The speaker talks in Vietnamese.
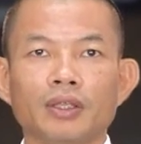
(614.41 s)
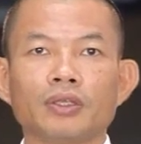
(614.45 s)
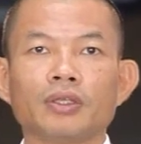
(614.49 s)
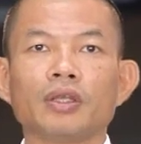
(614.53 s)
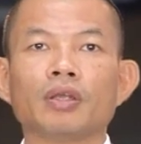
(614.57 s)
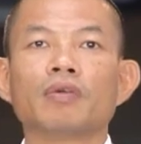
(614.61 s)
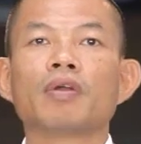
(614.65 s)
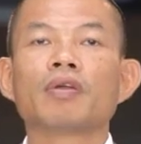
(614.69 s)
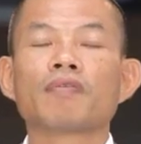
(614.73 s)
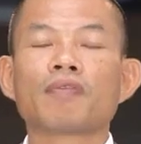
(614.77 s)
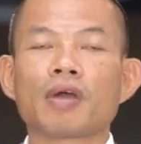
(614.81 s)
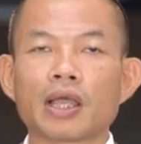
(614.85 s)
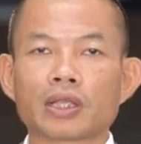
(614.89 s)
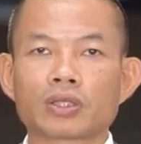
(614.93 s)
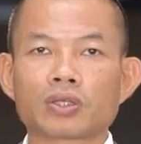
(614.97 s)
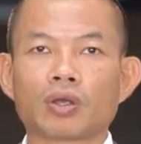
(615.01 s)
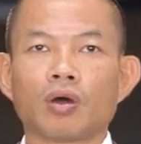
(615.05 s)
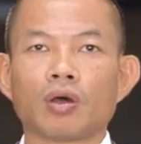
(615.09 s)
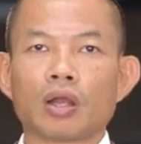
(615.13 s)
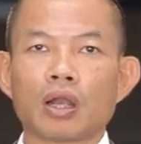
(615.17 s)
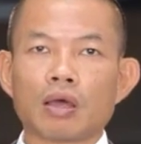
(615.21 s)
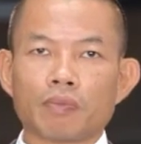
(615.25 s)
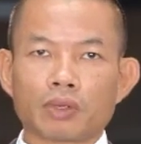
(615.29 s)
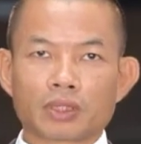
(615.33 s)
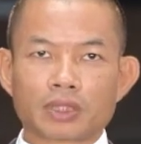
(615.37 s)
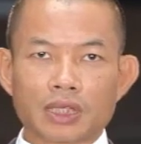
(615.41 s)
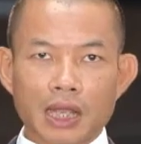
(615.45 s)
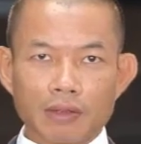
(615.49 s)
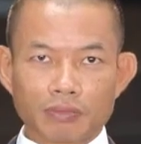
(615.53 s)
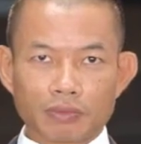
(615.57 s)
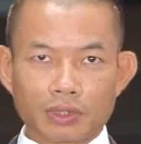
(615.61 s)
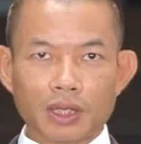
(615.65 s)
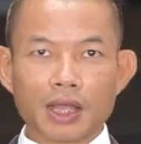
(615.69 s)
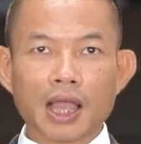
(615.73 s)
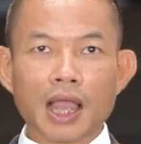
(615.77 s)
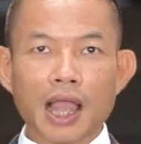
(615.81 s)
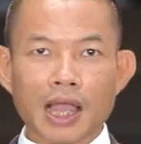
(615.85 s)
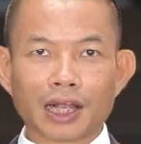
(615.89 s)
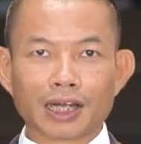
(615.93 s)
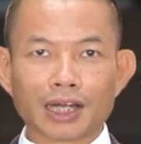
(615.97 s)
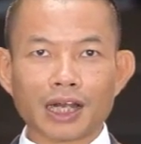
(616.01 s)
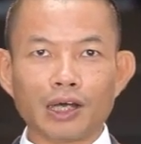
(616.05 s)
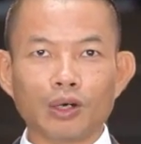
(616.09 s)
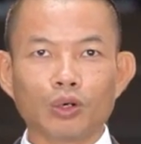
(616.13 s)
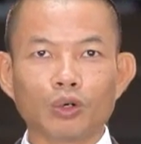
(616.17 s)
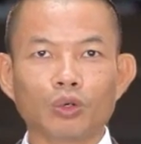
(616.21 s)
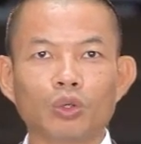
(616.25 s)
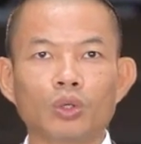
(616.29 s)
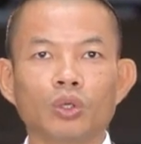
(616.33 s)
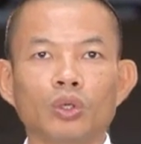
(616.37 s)
nhưng với vai trò là một chapter hàng
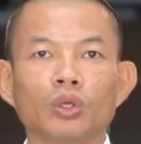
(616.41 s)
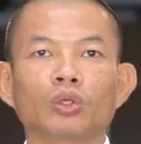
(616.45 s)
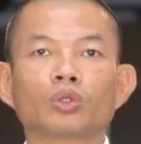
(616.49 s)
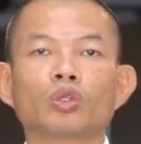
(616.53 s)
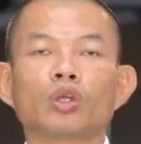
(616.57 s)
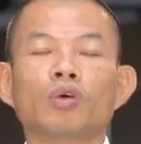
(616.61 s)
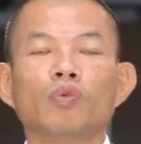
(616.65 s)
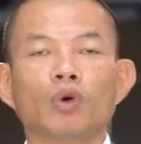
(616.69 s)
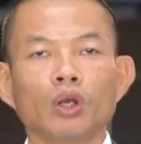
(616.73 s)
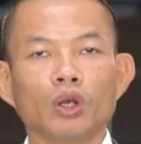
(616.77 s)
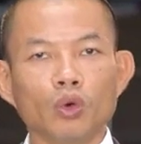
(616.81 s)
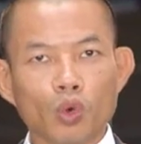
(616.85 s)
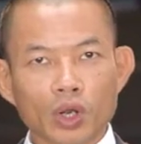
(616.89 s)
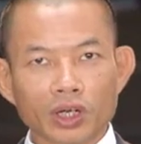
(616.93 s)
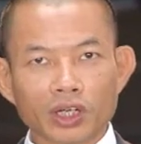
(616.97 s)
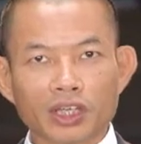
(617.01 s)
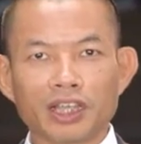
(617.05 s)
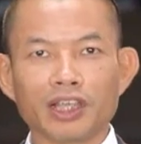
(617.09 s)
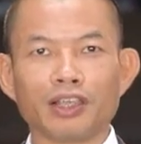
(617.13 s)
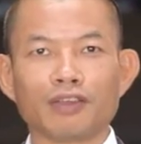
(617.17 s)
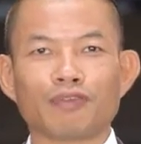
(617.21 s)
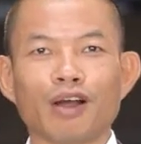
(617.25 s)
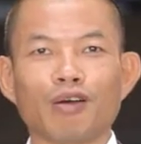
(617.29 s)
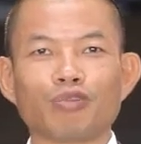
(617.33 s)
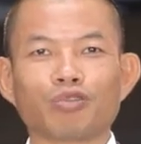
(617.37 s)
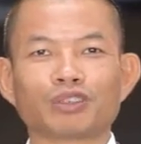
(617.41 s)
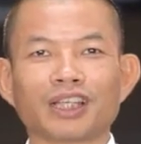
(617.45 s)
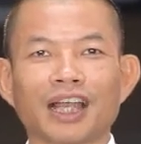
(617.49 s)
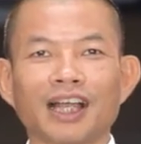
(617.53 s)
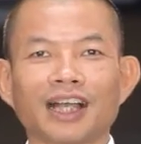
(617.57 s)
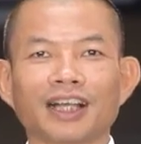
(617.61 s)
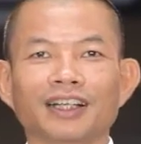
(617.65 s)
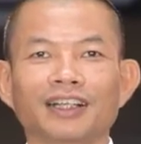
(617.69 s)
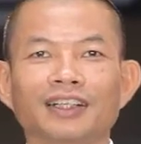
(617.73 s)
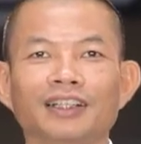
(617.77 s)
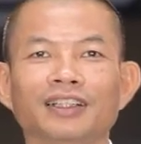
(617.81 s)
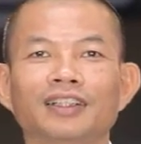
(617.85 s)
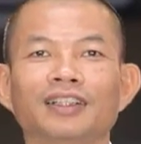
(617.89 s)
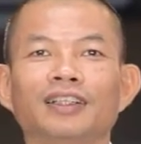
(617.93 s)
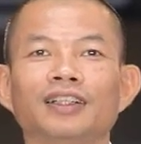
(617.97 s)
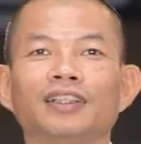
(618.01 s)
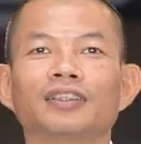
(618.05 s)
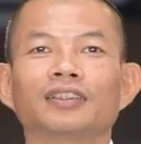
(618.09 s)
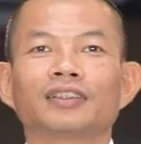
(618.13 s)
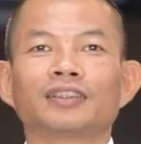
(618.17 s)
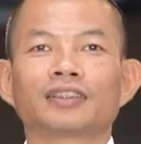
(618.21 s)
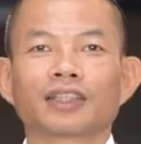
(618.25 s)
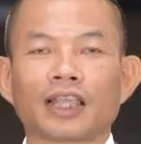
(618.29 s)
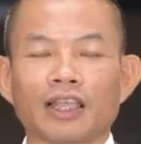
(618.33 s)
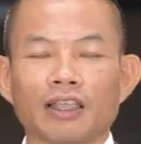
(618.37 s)
đầu, tôi vẫn luôn kỳ vọng rằng
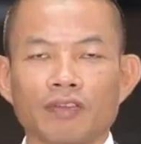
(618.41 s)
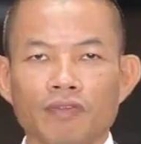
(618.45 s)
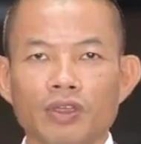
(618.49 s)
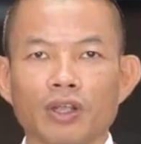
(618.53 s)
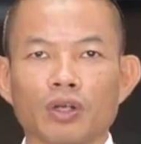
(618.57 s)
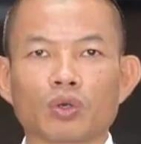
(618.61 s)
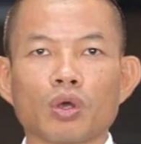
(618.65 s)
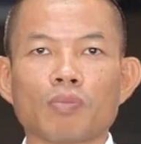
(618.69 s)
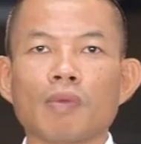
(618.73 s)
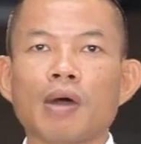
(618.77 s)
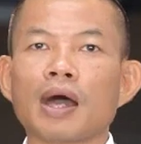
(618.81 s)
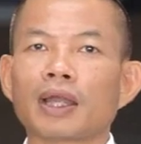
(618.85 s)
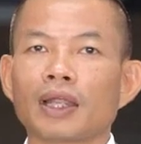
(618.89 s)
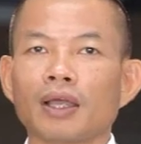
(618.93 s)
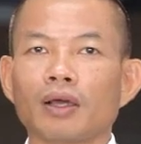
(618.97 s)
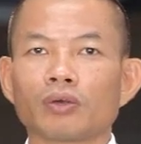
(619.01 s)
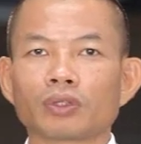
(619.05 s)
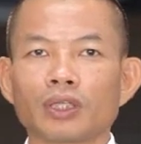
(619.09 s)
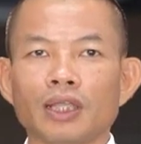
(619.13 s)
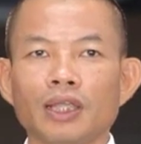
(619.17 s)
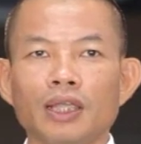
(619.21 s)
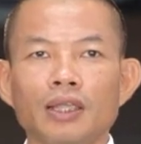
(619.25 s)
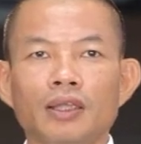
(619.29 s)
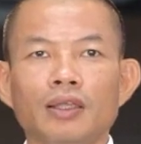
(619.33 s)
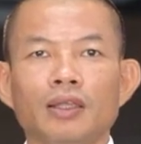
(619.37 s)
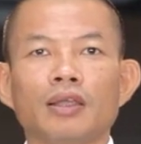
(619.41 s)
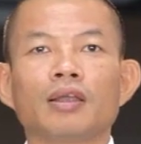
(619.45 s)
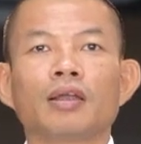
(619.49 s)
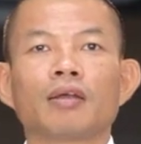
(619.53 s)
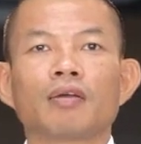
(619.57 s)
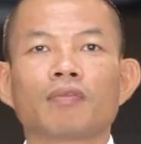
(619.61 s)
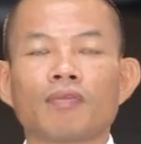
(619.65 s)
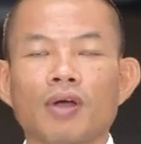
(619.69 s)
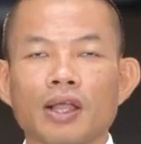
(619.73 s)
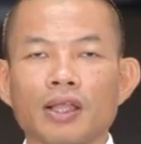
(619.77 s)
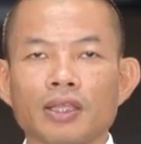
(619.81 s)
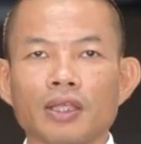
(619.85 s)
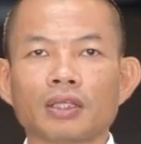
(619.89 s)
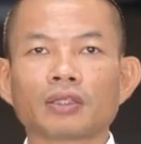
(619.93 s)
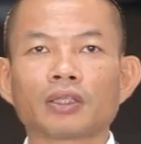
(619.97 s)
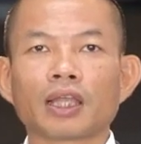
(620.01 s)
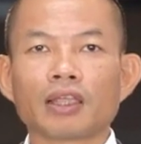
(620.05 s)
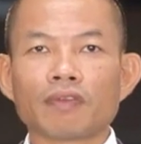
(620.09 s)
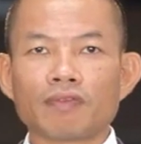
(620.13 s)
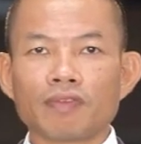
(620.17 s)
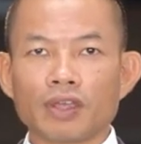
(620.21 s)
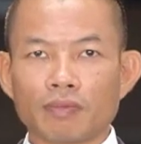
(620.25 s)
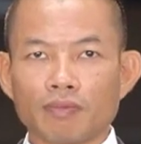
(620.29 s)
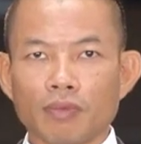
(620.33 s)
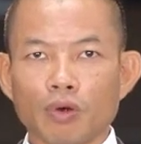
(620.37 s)
thành viên của ban LT và những
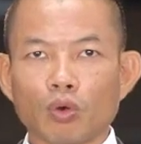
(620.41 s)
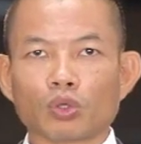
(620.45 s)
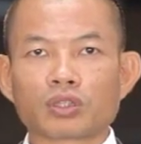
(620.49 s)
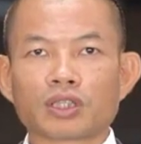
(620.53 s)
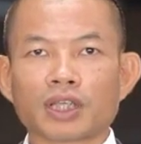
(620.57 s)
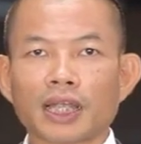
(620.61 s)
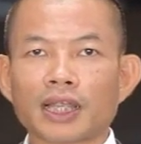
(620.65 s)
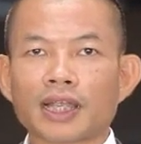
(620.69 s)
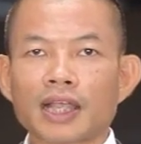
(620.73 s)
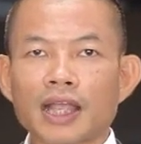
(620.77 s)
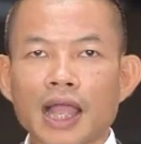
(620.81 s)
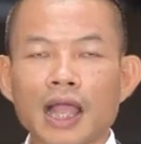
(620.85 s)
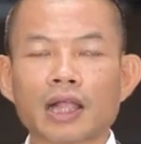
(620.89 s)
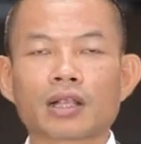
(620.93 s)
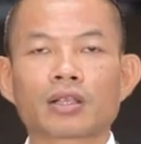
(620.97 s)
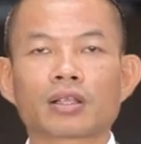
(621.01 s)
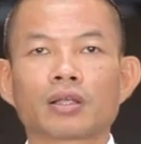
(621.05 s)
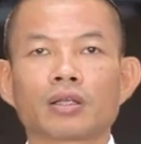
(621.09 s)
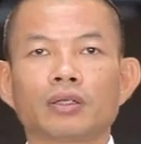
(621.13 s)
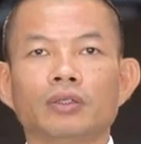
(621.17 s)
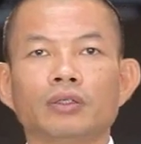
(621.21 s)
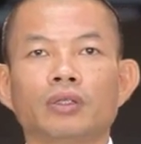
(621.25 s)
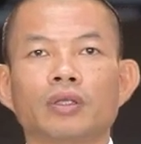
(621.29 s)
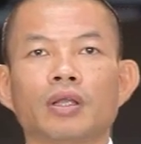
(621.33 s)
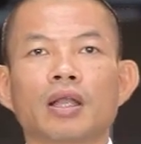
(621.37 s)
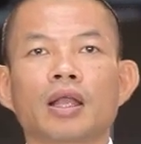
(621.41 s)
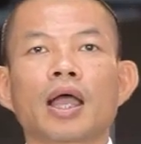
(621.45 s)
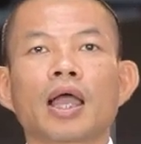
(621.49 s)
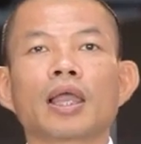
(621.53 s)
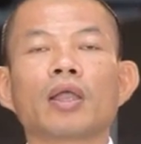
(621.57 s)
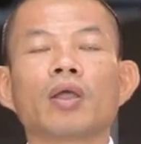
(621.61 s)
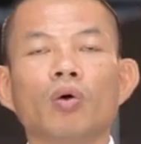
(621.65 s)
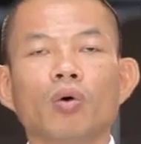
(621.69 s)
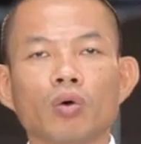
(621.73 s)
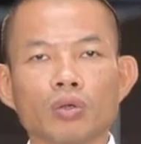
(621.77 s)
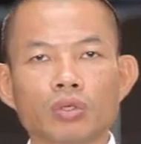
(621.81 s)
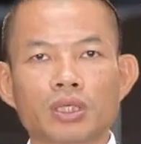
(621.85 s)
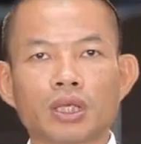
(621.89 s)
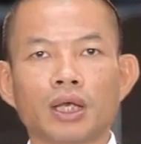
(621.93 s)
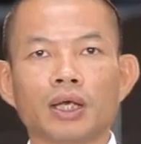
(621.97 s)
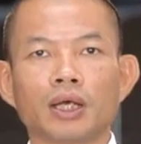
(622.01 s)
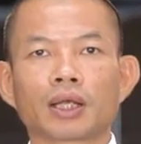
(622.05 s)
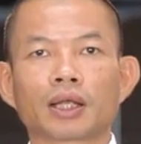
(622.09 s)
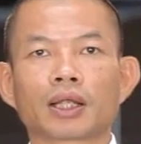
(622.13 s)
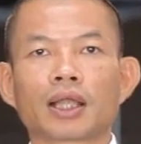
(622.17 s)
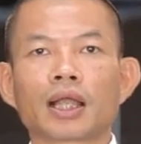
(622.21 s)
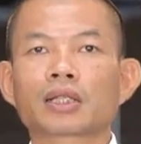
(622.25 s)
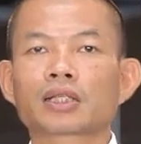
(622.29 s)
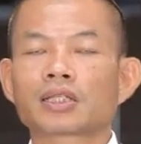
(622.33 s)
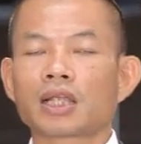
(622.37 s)
thành viên màu xanh khác hãy hỗ
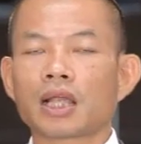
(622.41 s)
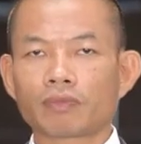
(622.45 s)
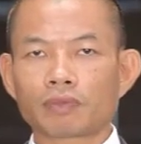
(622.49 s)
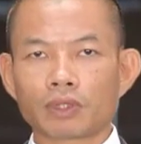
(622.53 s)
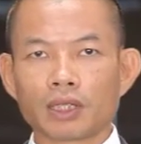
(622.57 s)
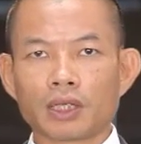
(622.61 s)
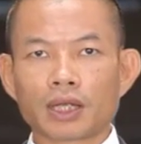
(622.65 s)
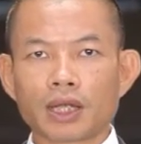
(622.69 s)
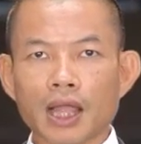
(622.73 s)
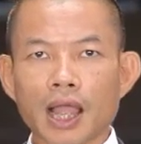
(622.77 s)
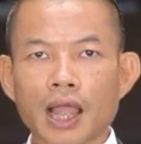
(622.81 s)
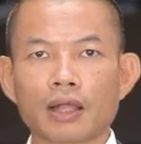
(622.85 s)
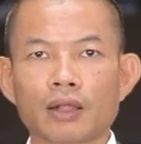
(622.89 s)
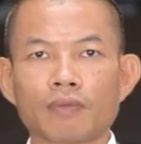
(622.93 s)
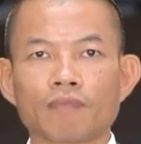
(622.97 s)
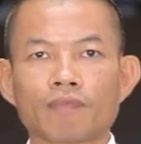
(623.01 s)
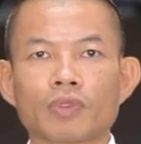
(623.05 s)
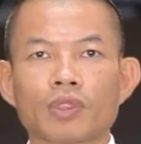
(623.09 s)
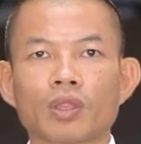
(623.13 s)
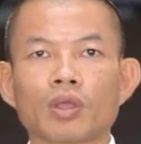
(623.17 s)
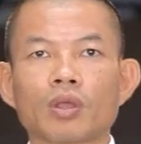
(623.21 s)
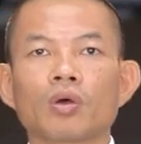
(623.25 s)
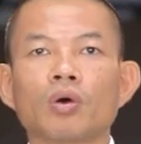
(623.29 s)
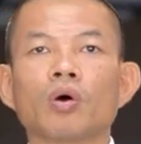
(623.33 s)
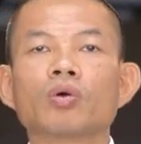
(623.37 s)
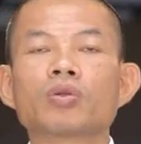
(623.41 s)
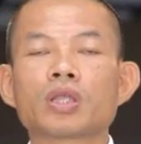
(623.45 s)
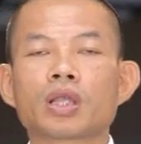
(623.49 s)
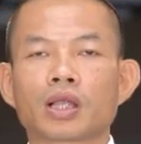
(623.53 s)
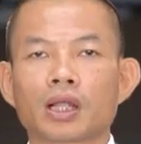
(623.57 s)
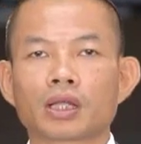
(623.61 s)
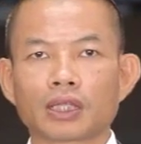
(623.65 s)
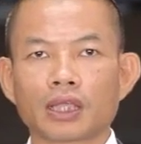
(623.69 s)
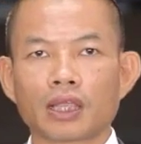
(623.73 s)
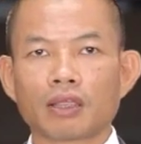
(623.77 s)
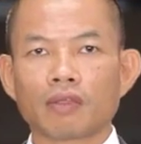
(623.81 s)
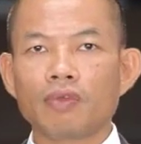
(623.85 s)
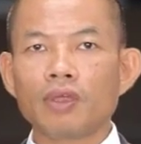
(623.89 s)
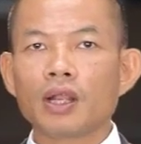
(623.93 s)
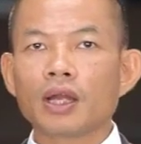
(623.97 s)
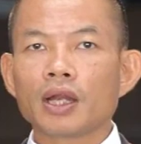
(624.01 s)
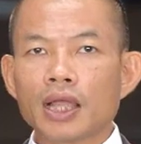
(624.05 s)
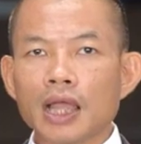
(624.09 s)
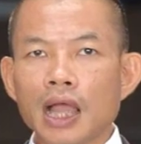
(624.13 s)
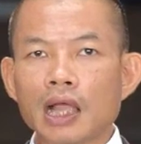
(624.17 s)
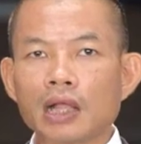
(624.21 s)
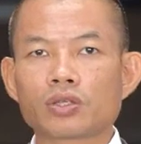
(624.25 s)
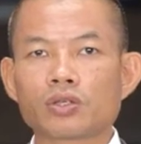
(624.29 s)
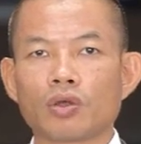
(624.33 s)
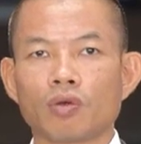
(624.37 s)
trợ các charter khác, hỗ trợ các thành viên
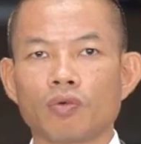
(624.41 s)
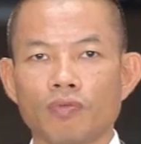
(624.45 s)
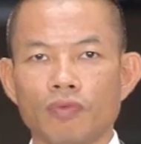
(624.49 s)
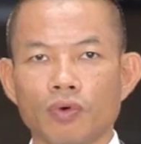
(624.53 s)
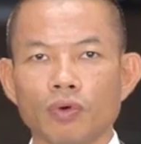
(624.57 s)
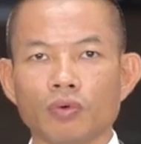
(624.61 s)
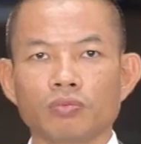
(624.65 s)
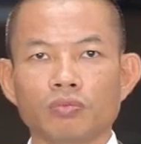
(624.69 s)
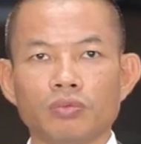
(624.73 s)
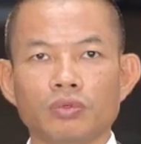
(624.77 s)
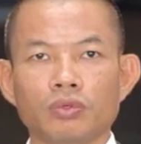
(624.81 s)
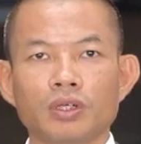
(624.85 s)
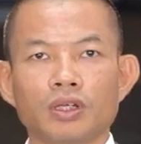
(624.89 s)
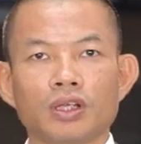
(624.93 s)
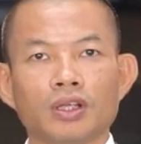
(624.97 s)
khác trong vùng.